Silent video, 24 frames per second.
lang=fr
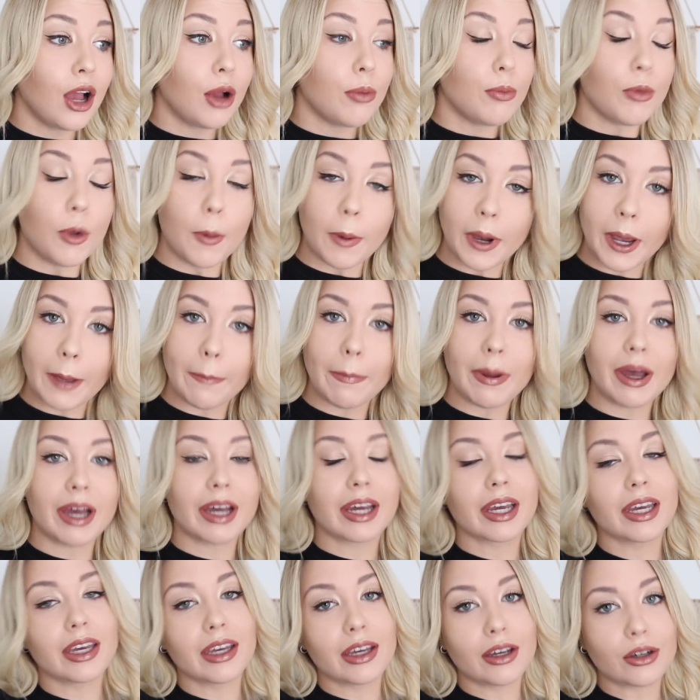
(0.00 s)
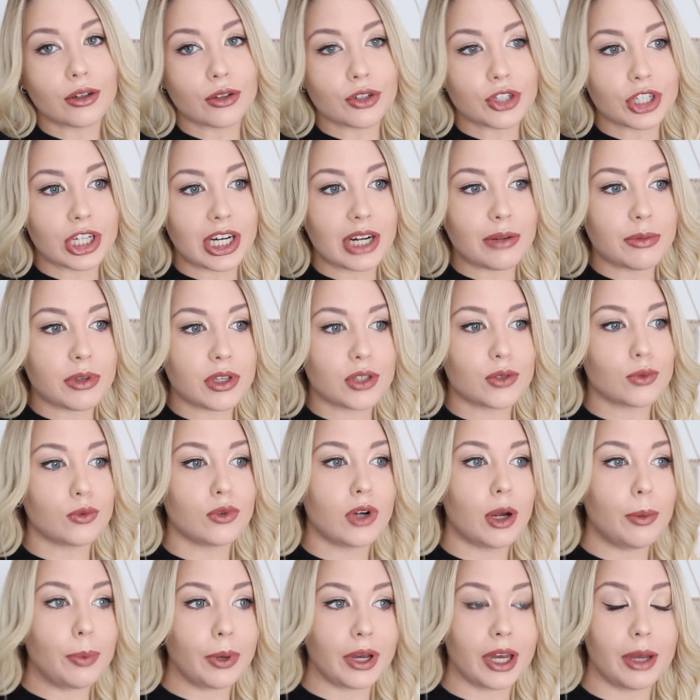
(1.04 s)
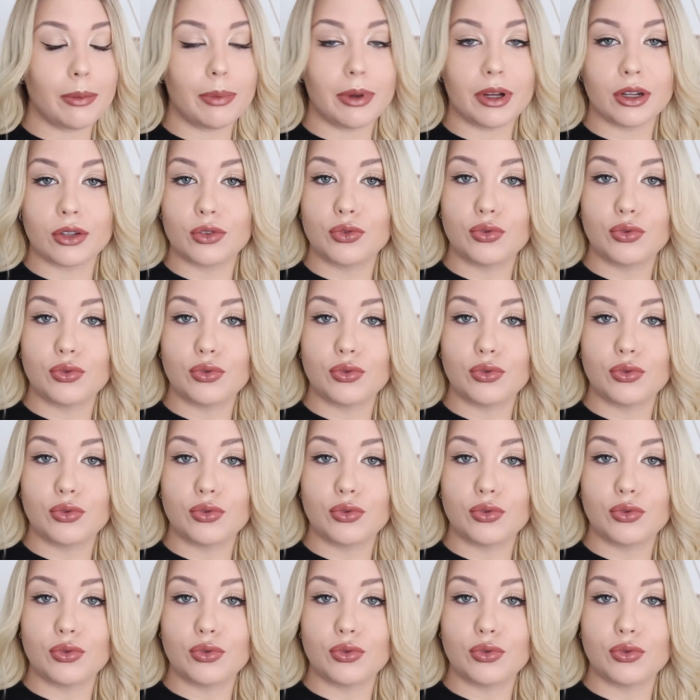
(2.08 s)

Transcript: me préparer, ranger la maison après ben,